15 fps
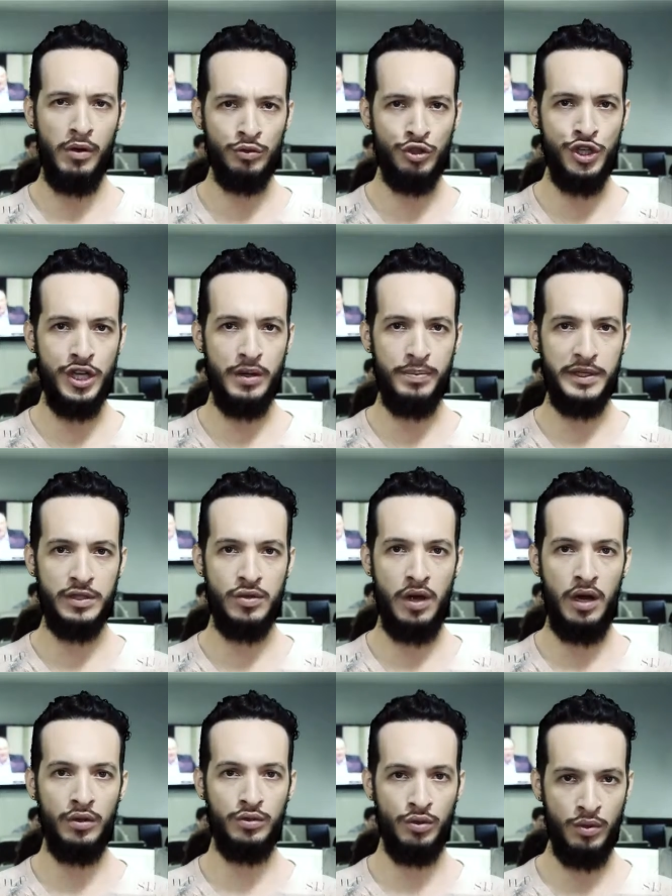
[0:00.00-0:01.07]
Bom dia,
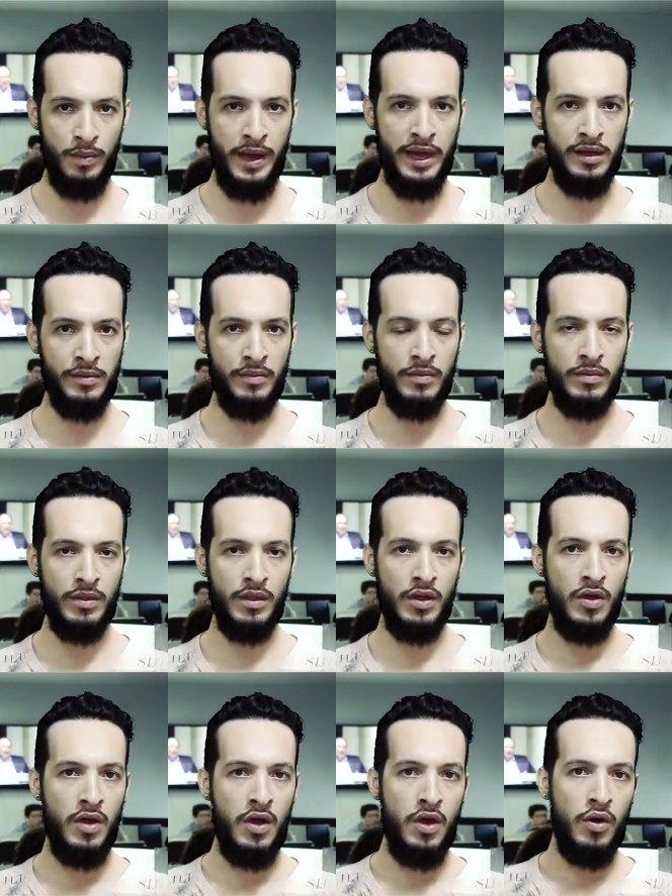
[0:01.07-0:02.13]
pessoal, tudo bem?
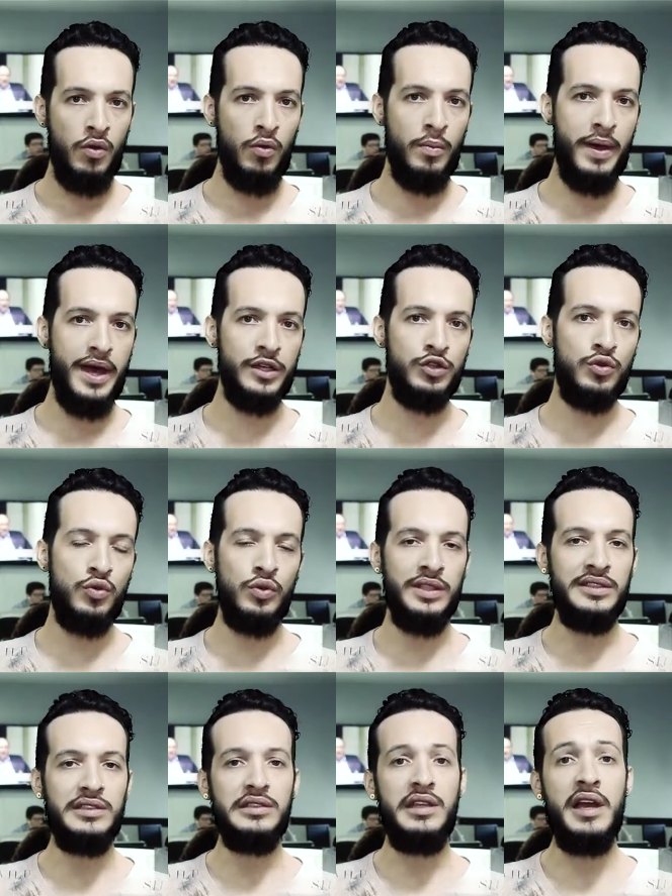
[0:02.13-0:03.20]
O médico
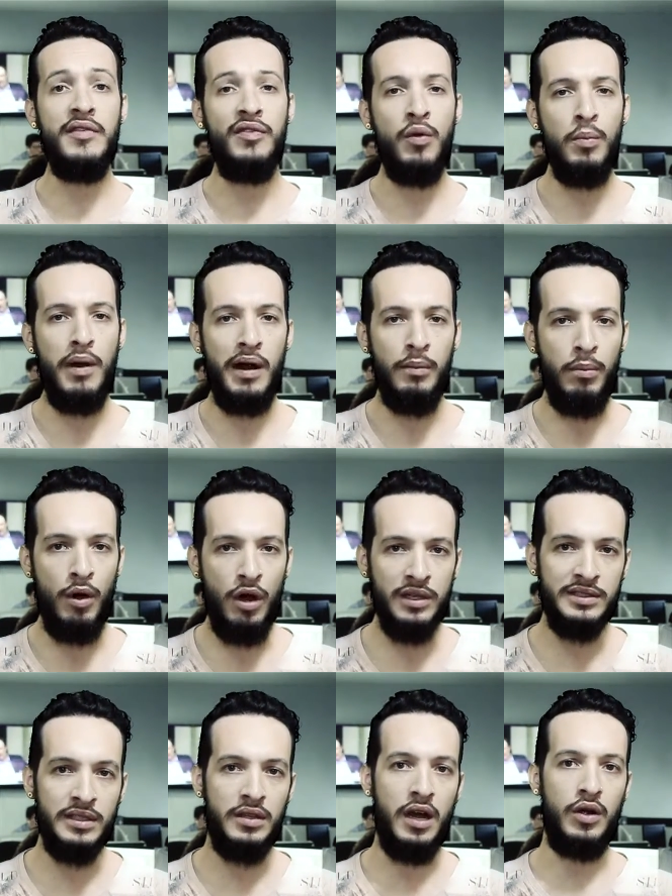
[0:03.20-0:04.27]
Estevão
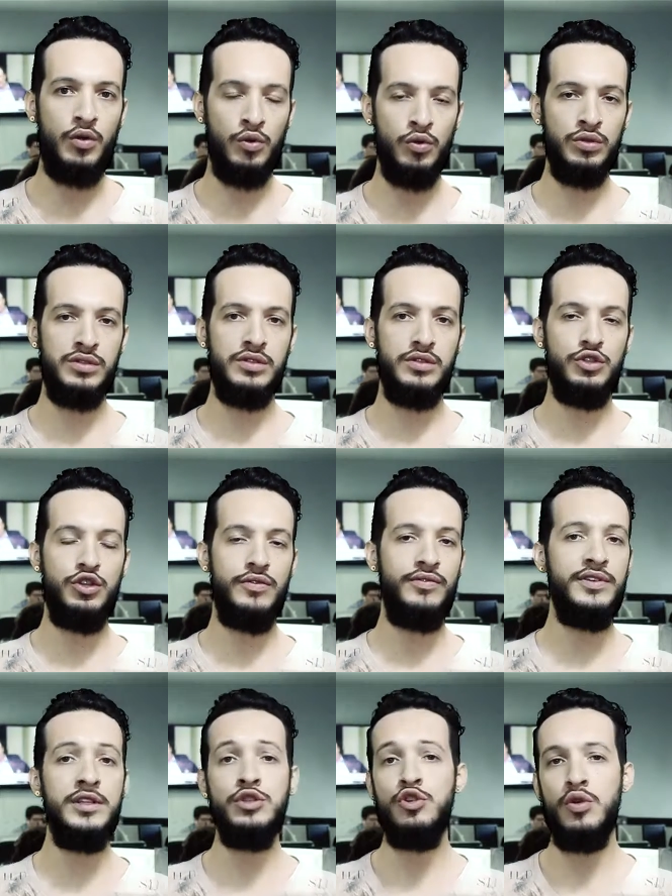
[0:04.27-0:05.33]
Barbosa da Cruz, de
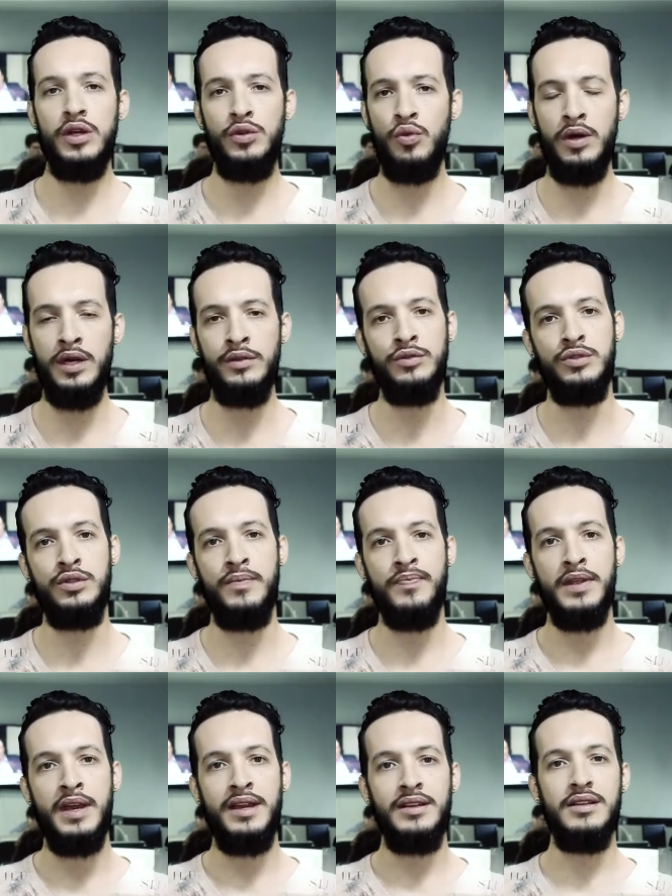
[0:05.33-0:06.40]
28 anos,
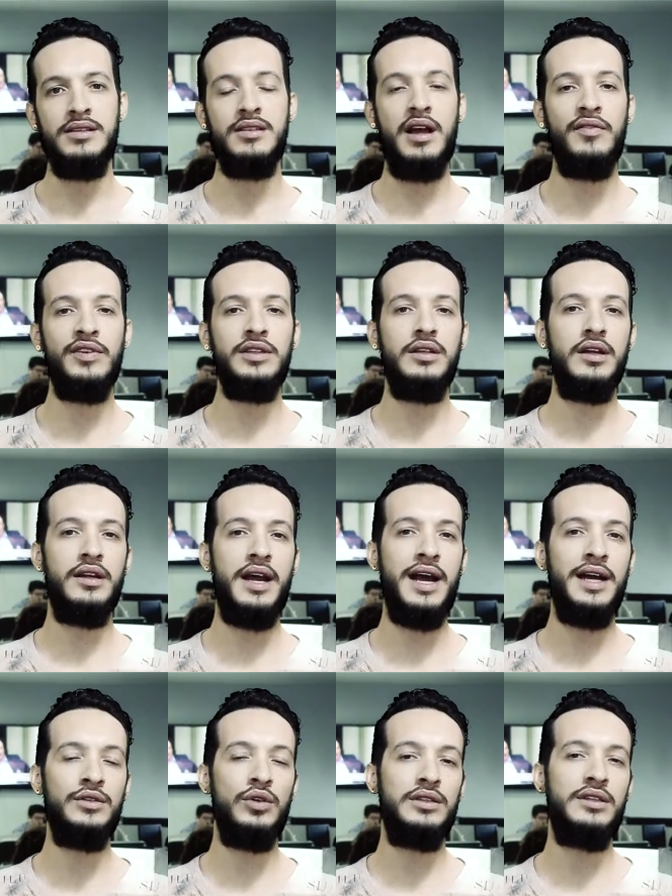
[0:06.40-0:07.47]
que estava
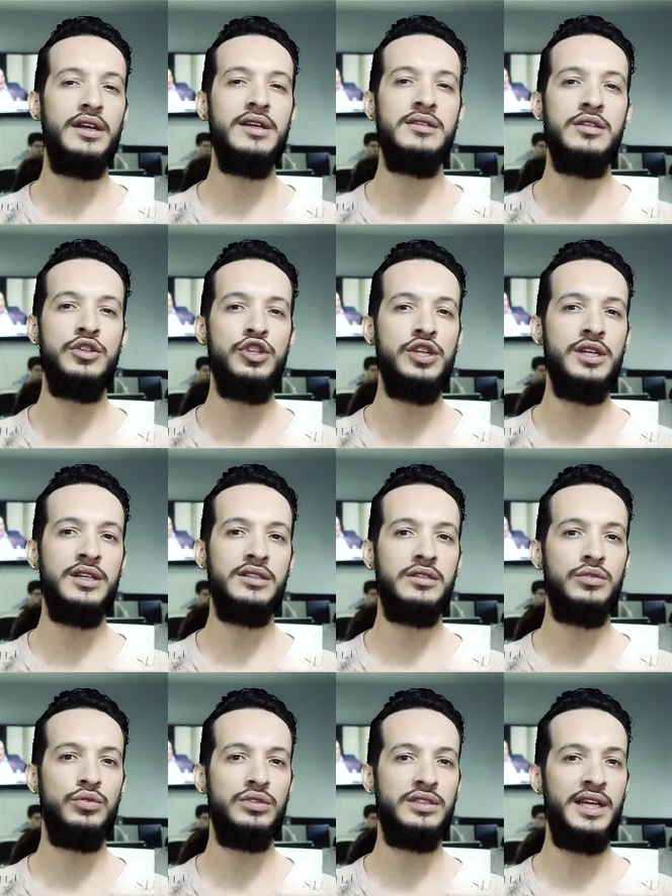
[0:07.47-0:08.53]
internado há 13
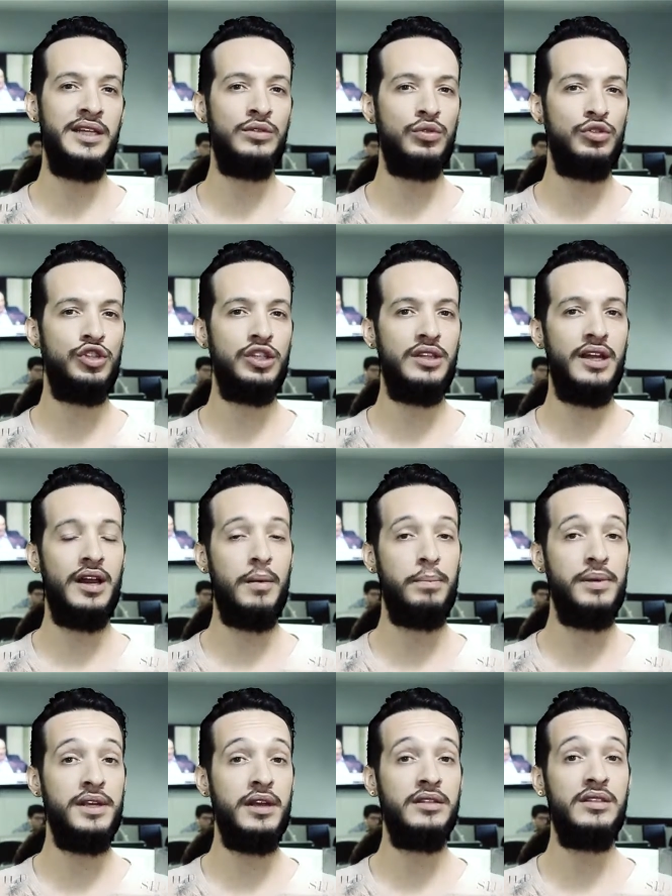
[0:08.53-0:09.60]
dias no Centro de Terapia